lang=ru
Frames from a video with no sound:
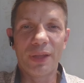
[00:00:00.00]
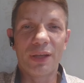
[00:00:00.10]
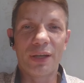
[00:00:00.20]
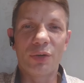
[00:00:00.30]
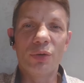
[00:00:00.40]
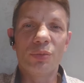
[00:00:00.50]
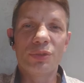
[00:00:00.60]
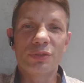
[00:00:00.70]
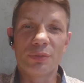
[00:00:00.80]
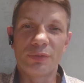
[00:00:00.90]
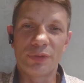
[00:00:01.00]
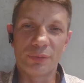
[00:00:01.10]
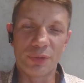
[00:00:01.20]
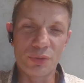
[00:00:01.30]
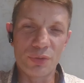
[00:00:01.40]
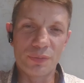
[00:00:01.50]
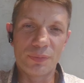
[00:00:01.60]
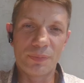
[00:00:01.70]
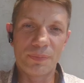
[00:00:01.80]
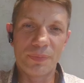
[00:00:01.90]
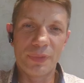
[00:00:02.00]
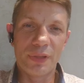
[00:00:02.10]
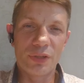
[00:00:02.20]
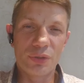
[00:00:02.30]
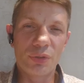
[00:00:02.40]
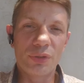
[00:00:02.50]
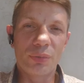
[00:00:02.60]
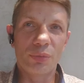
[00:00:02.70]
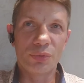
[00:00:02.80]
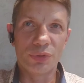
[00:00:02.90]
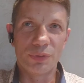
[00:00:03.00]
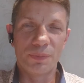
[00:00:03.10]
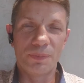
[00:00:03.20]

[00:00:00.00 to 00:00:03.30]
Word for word: Какое общество мы формируем и что это будет?